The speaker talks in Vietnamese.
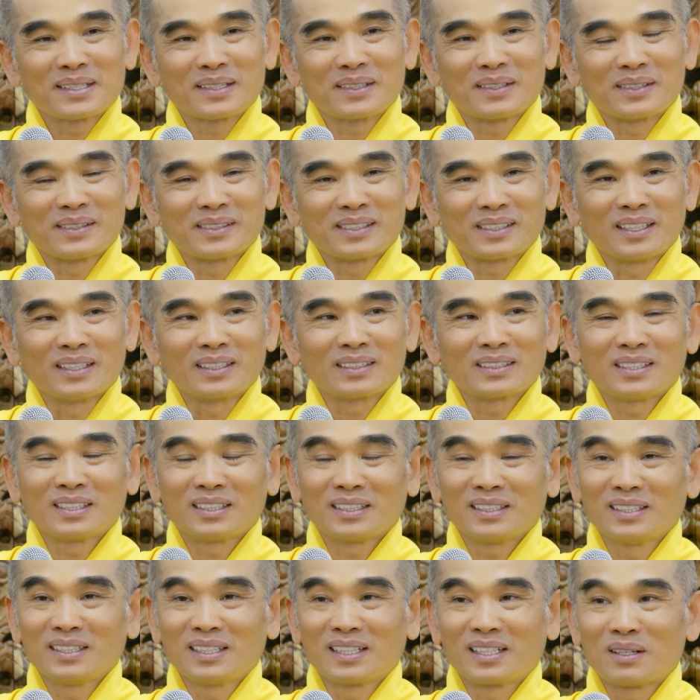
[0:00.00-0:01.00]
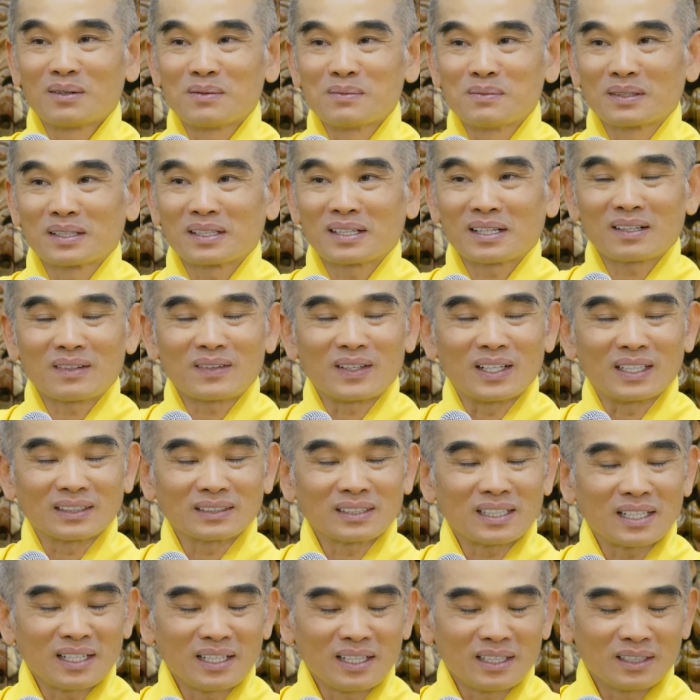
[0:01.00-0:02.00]
chứ còn thật sự là đụng tới câu học
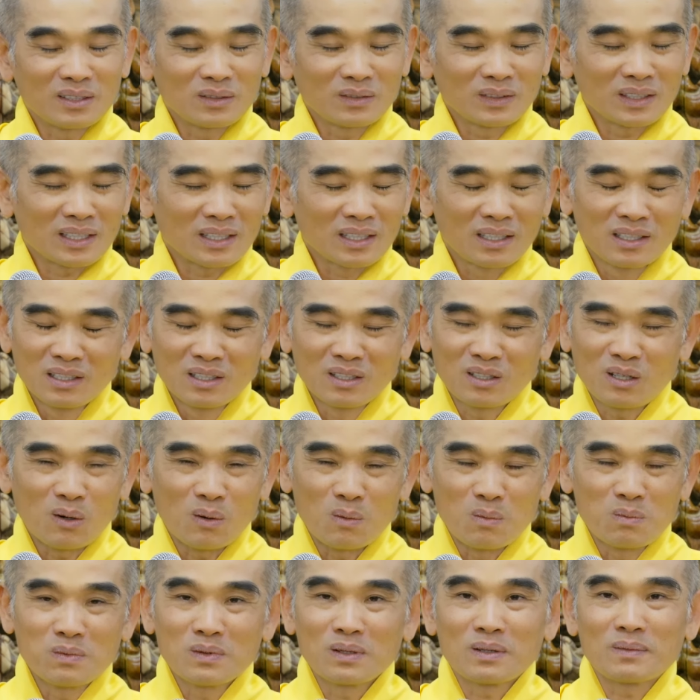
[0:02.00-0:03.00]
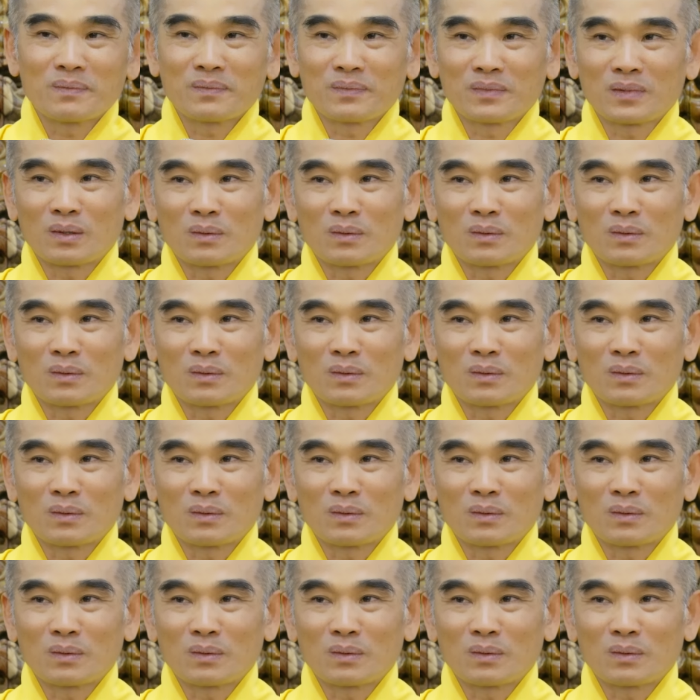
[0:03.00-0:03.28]
thánh là chúng ta kinh khủng lắm.